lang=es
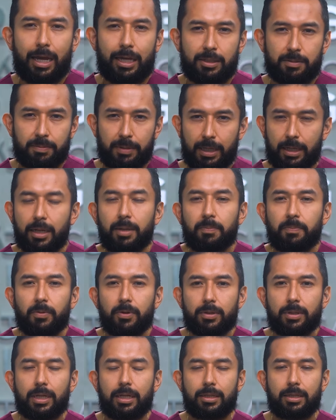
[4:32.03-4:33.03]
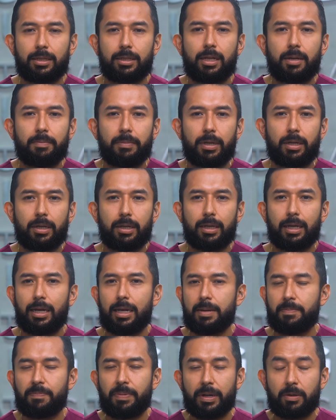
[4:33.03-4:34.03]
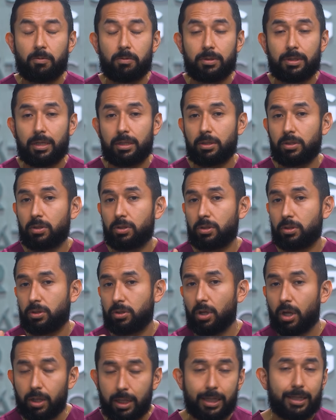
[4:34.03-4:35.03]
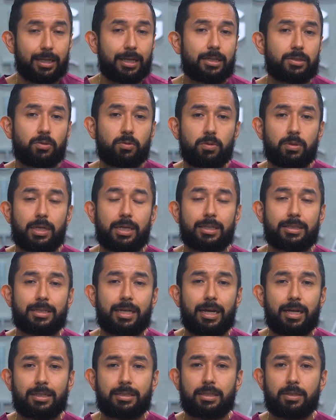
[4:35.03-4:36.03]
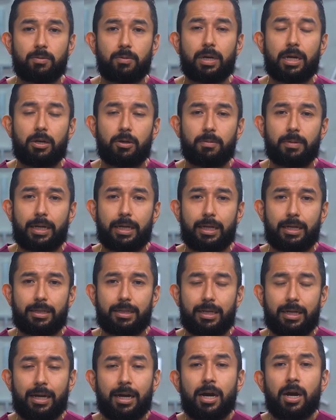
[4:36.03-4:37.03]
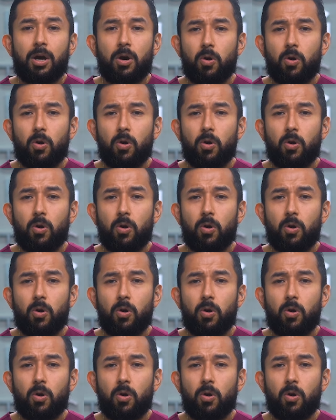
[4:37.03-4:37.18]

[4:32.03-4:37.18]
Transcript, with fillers: Es bien importante también que le pregunte todas las dudas al cirujano bariatra